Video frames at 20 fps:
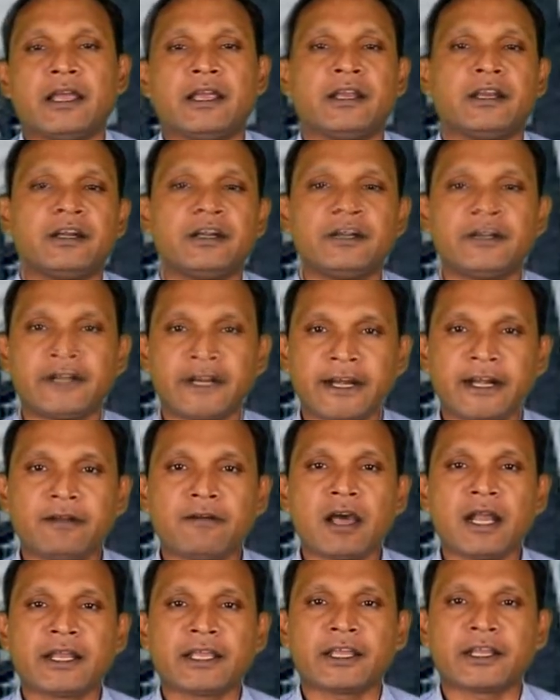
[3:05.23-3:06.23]
है
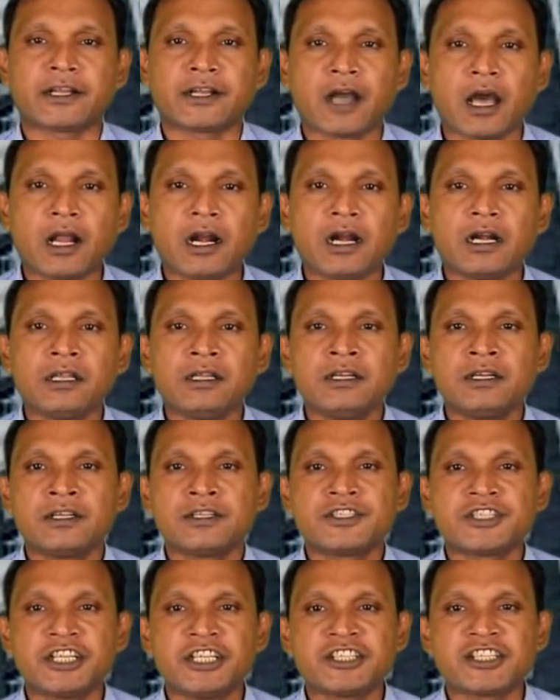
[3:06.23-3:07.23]
ट्रेडवार के कारण
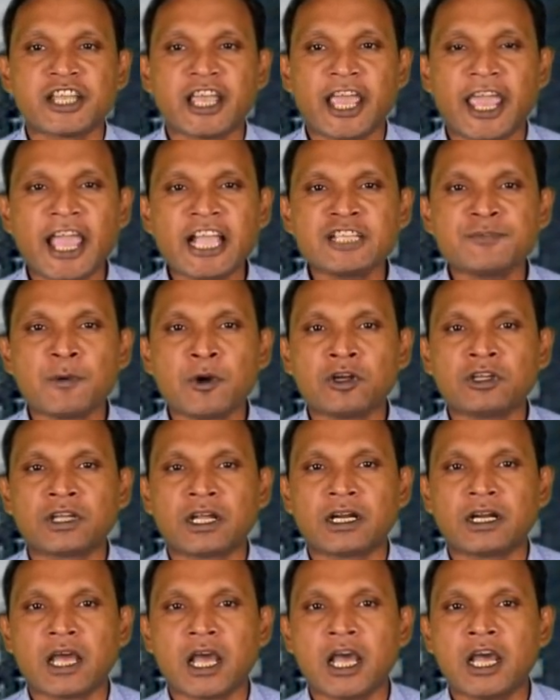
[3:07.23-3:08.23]
चीन से एक्सपोर्ट
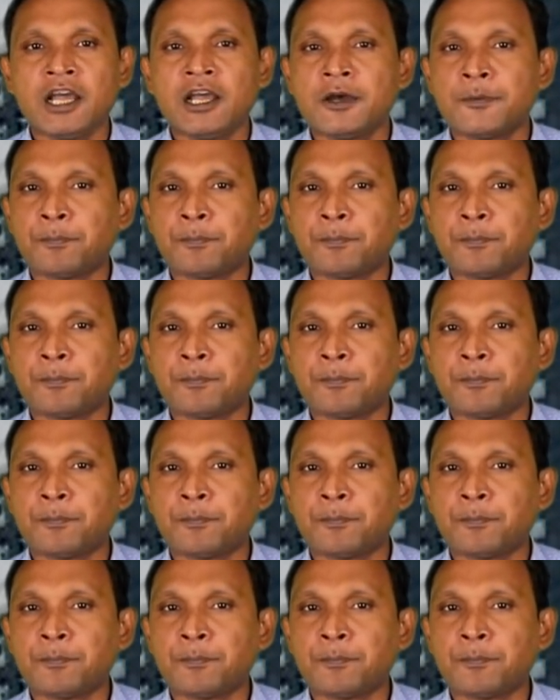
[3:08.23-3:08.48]
करना